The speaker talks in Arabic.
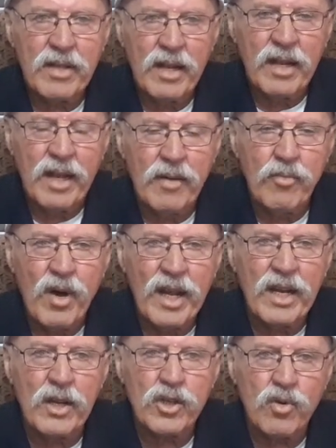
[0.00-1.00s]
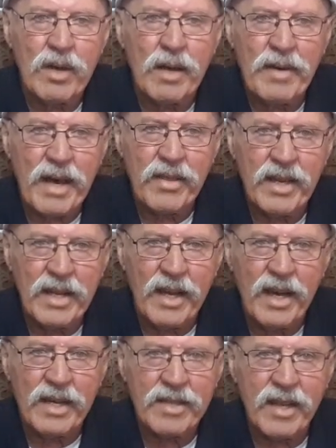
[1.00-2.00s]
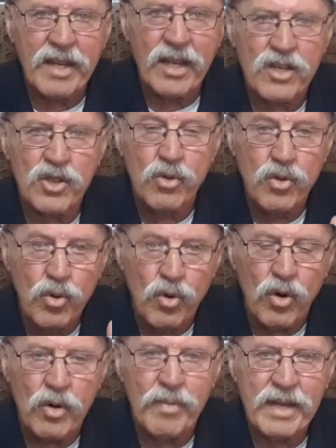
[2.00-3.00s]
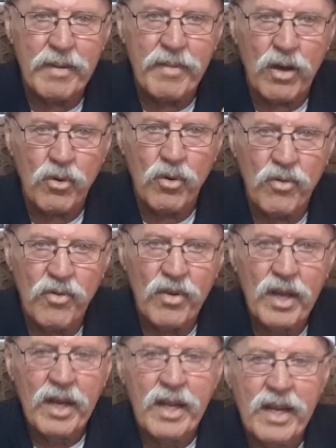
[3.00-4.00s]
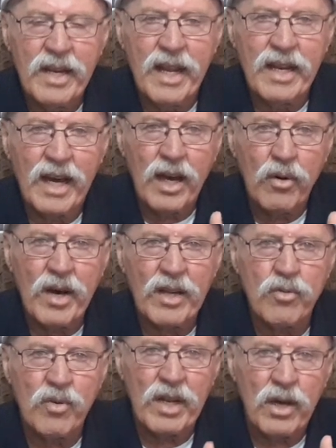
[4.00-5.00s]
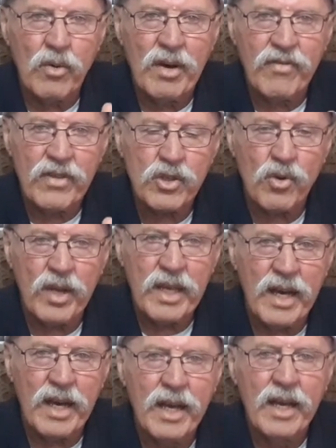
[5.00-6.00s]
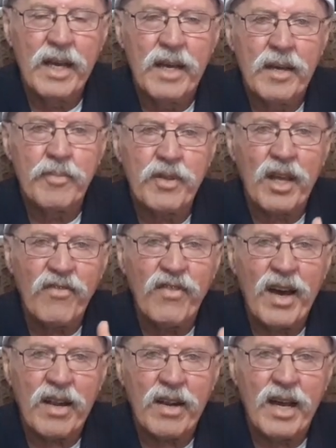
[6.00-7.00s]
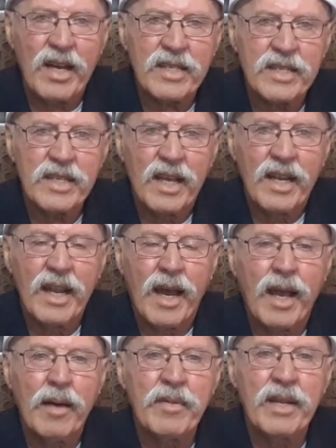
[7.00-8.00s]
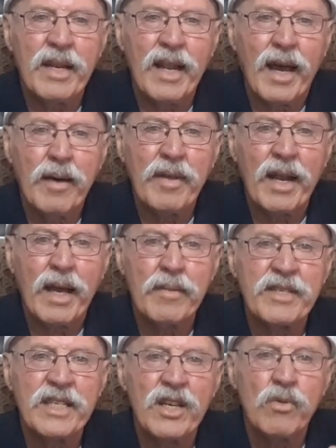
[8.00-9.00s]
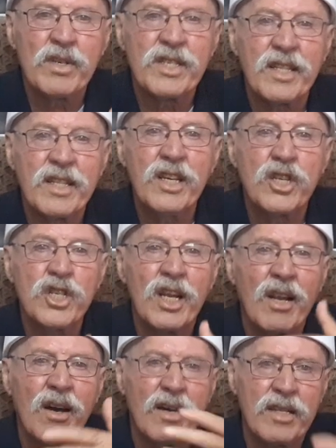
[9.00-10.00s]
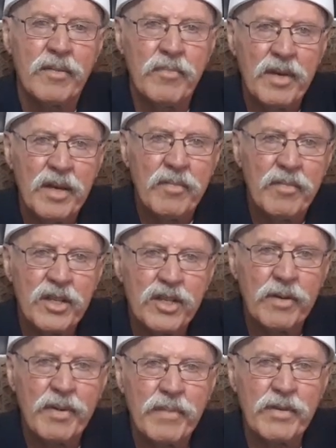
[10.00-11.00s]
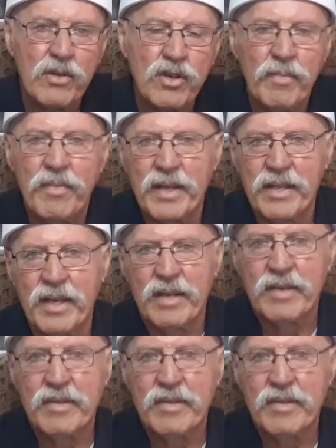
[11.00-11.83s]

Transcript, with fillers: الاموال اللي صرنا باعفينها عن طريق صندوق بني معروف للاخوات والاخوان في سوريا بترفع الراس لقبل 50 و60 جيل قادم من شبابنا وشاباتنا